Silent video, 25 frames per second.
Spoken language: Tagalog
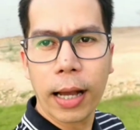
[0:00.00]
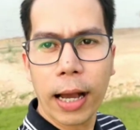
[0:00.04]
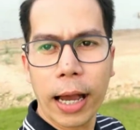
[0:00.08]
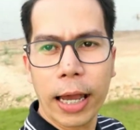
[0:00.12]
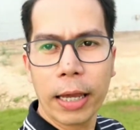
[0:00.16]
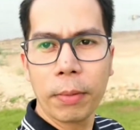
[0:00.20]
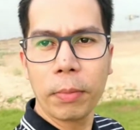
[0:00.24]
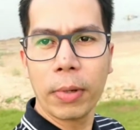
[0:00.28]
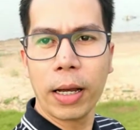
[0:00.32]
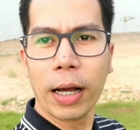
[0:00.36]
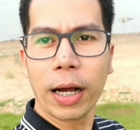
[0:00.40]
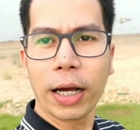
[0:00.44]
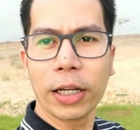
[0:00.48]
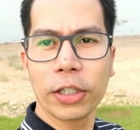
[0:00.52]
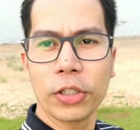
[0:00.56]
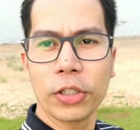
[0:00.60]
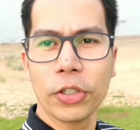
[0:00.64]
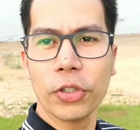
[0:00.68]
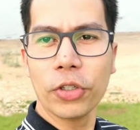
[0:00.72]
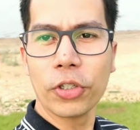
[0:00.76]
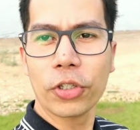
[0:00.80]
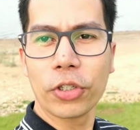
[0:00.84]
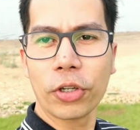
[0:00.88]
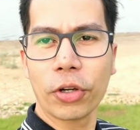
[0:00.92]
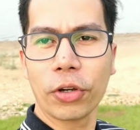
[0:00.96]
Hi mga
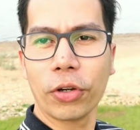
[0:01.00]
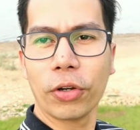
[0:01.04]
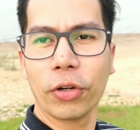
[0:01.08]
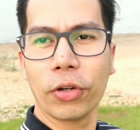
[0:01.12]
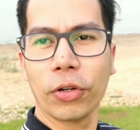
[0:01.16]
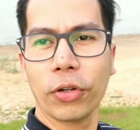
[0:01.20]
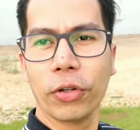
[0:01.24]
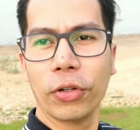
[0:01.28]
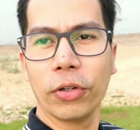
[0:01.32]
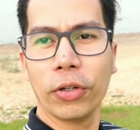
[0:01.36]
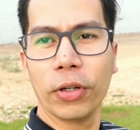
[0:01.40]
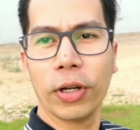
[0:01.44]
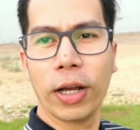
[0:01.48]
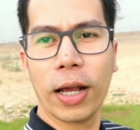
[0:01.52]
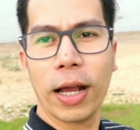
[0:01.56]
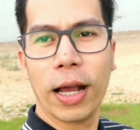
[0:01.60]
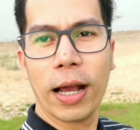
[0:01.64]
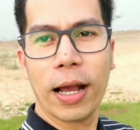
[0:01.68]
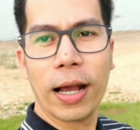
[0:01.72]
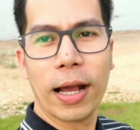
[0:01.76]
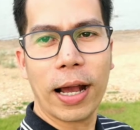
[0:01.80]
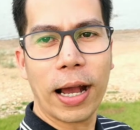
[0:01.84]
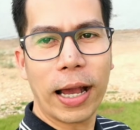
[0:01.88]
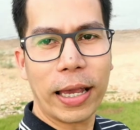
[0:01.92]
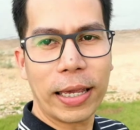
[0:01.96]
kachucho!
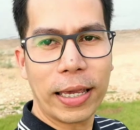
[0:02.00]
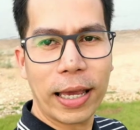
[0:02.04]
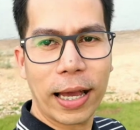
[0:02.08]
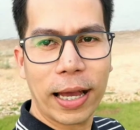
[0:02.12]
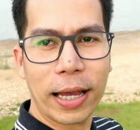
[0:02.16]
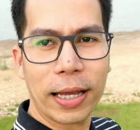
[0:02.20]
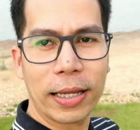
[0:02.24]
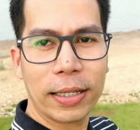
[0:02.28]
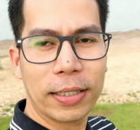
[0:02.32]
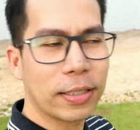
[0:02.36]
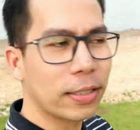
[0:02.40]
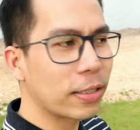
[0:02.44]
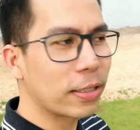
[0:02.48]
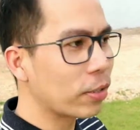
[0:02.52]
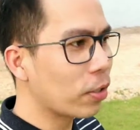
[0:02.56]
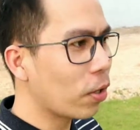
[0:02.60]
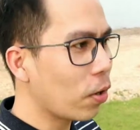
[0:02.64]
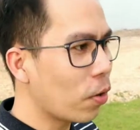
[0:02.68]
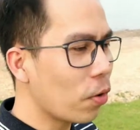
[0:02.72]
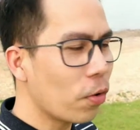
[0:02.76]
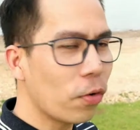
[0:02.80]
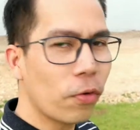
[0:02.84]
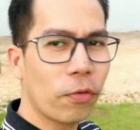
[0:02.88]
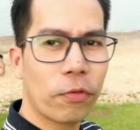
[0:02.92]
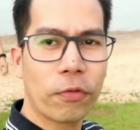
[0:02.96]
Ayan.
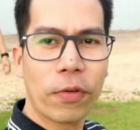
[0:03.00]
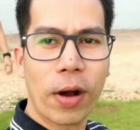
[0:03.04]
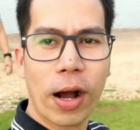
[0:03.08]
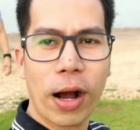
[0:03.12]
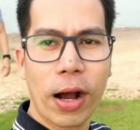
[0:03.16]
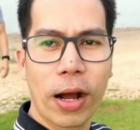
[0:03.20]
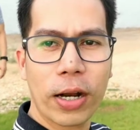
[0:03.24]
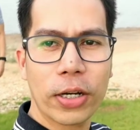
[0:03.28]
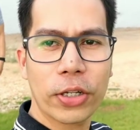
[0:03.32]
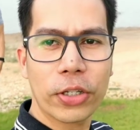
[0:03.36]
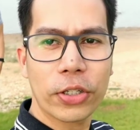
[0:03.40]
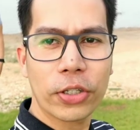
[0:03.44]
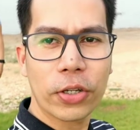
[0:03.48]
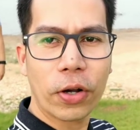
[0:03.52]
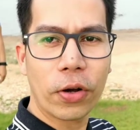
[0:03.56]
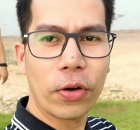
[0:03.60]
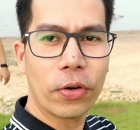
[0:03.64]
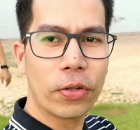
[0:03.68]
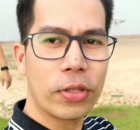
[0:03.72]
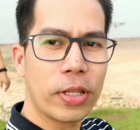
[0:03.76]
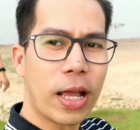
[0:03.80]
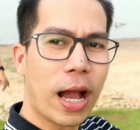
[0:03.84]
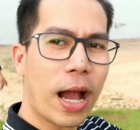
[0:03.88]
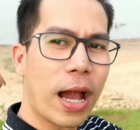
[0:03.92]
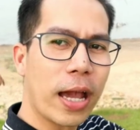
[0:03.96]
So far,
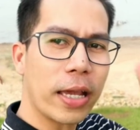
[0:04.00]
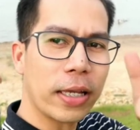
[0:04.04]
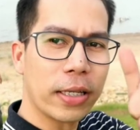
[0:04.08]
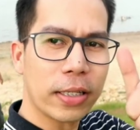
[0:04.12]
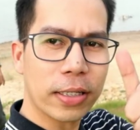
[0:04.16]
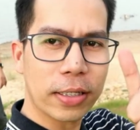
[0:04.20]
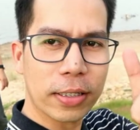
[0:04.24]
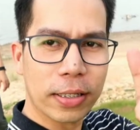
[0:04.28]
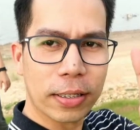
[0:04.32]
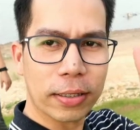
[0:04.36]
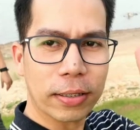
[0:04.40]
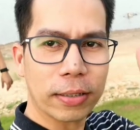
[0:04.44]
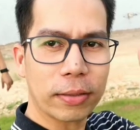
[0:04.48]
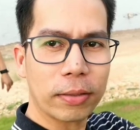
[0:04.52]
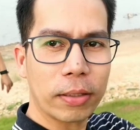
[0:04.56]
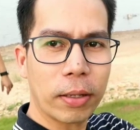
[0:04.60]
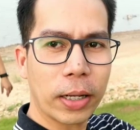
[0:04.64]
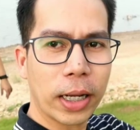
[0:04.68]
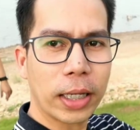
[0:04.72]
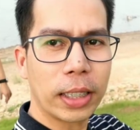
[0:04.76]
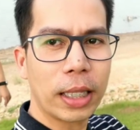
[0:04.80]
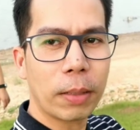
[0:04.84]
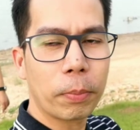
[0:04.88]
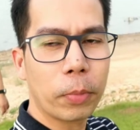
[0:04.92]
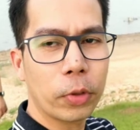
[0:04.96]
so nice.
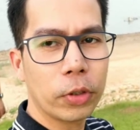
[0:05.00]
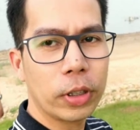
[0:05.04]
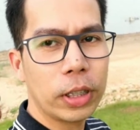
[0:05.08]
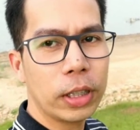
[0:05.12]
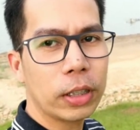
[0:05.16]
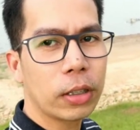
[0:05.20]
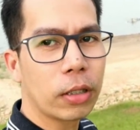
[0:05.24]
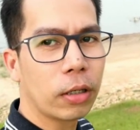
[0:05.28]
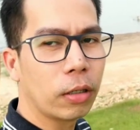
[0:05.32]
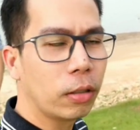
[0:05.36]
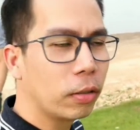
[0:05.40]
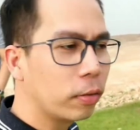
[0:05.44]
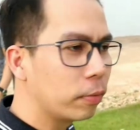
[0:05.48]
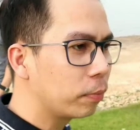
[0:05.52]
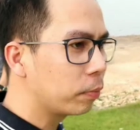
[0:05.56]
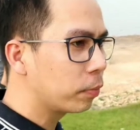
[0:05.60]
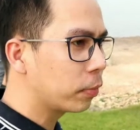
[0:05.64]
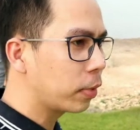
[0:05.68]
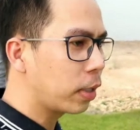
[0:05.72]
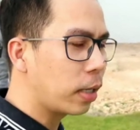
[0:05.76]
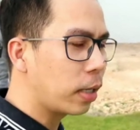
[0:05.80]
Naganda po dito.